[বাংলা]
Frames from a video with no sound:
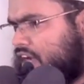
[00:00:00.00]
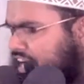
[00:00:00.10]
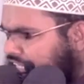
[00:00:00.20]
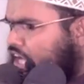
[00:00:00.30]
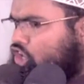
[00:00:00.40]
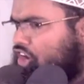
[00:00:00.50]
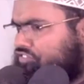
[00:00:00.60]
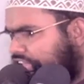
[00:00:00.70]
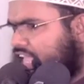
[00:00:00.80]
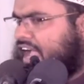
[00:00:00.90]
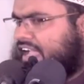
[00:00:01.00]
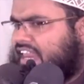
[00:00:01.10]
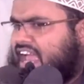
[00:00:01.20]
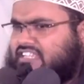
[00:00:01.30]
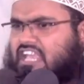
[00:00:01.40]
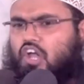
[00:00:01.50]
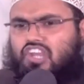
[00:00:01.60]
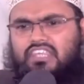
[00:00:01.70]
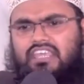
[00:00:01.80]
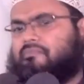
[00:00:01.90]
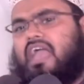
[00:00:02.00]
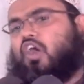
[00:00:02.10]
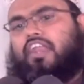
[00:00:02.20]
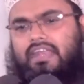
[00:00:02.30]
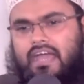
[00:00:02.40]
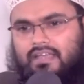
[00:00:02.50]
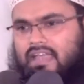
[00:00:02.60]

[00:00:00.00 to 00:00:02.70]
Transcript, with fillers: এটা ঠিক করতে গিয়া ক্যারিয়ার ঠিক করতে গিয়া বিয়া করে না